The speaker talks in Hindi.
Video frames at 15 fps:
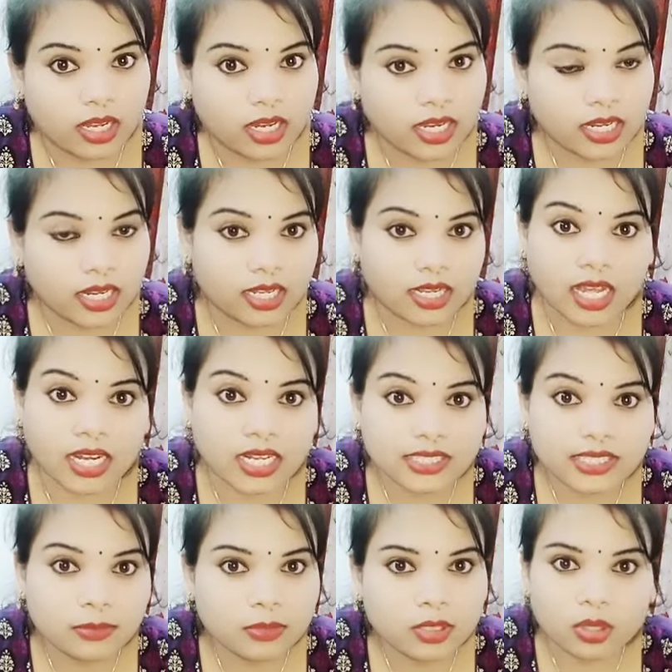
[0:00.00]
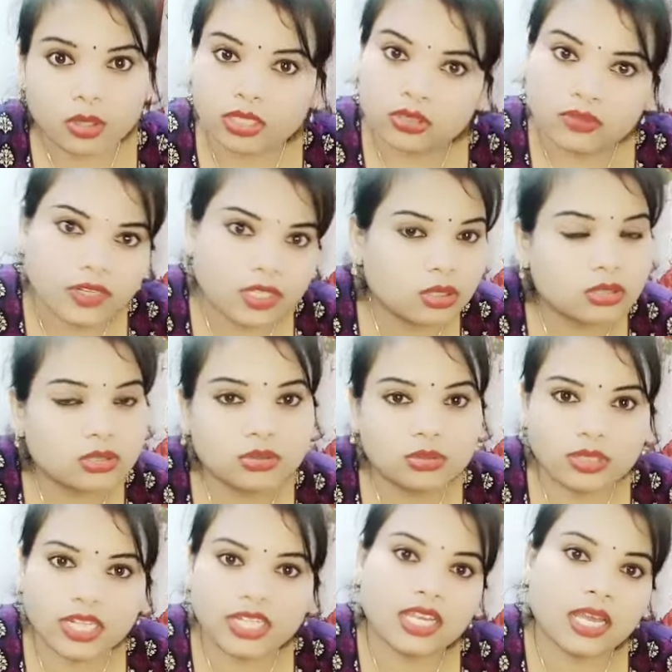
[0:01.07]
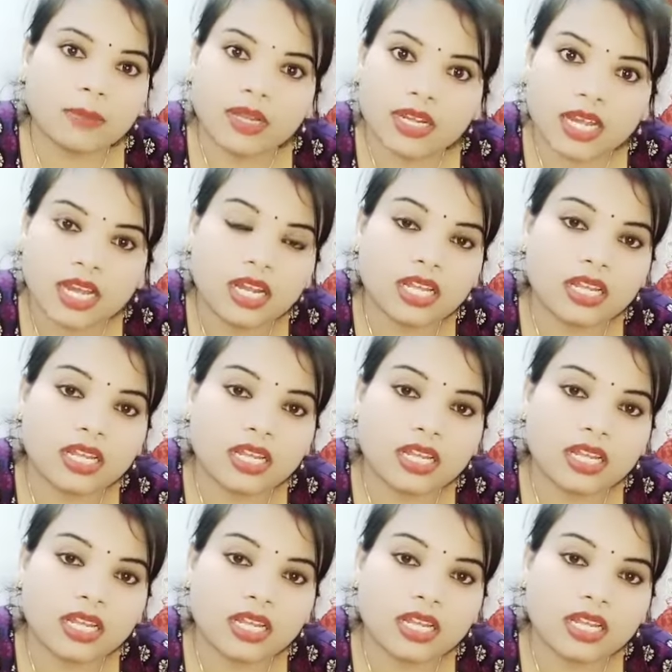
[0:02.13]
है ना खाना स्किप करोगे तो वेट लॉस तो होना ही है आपका खा